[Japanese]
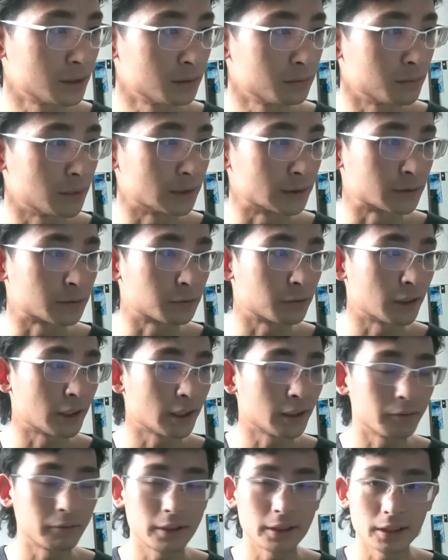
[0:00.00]
まあそこら
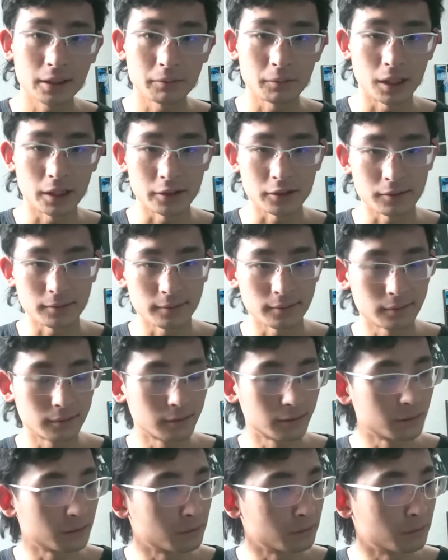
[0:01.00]
辺はね、まあ、
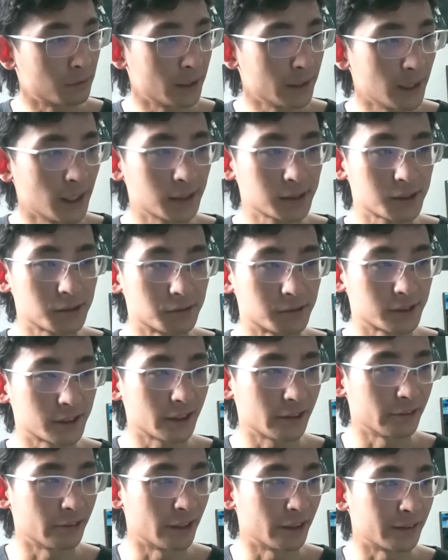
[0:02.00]
ワイヤーアクション
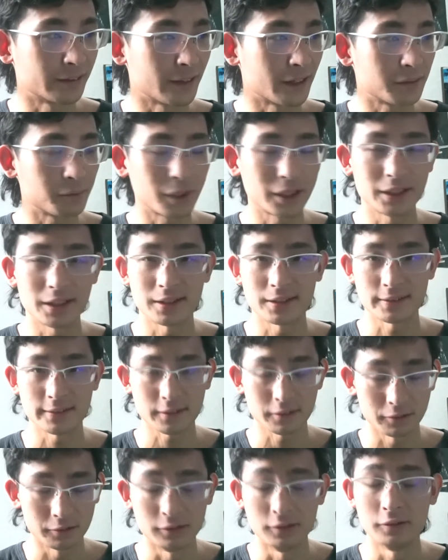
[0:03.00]
使うのは当たり前なんで
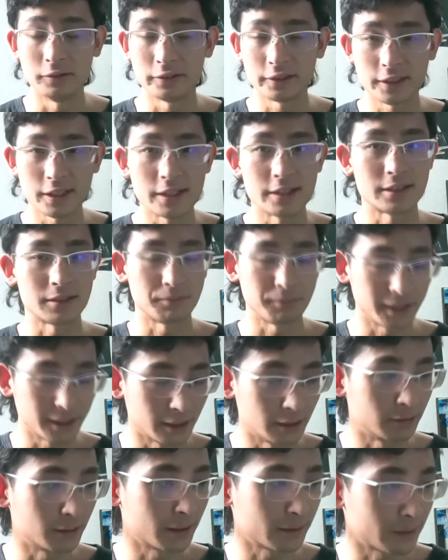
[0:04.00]
すけど、ルーン剣心見
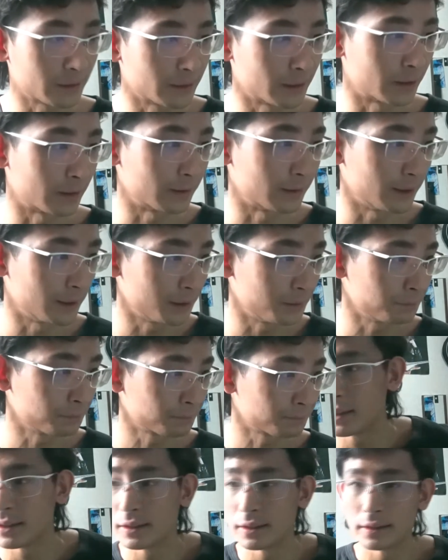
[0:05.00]
てる方ならね。
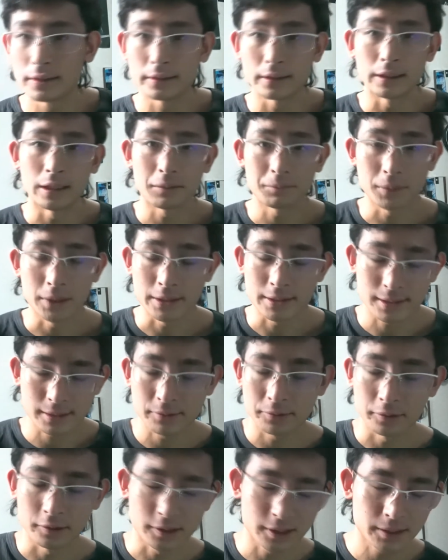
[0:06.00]
で、やっぱ
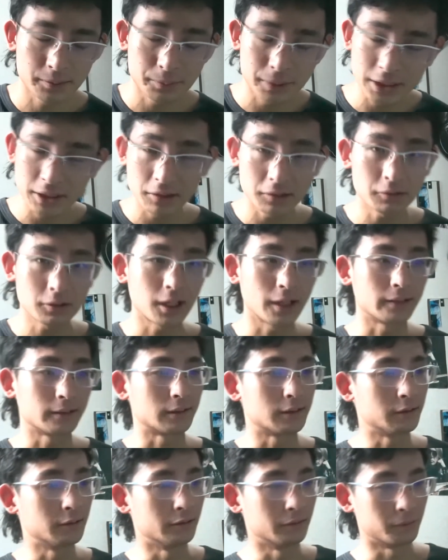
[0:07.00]
そのスピード感っ
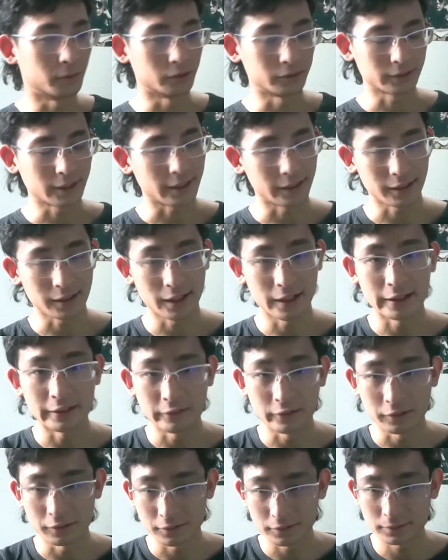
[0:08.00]
ていうのも、戦い
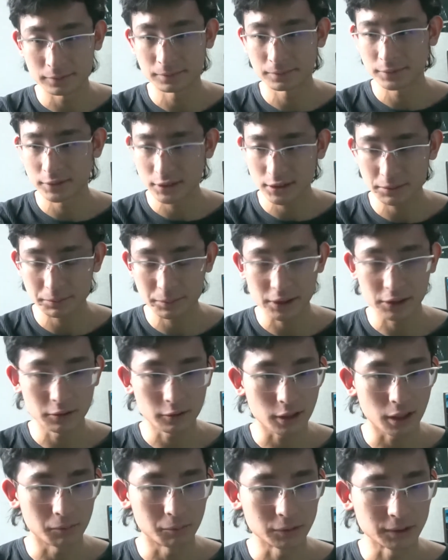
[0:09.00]
の
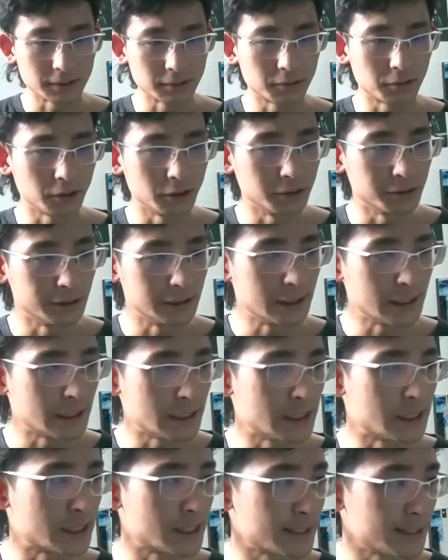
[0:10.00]
スピード感もすごい
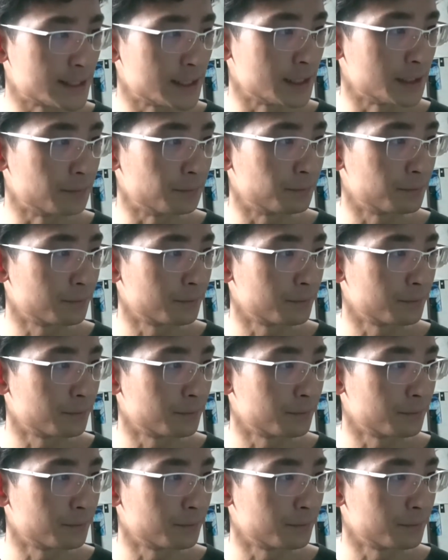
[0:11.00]
いいし、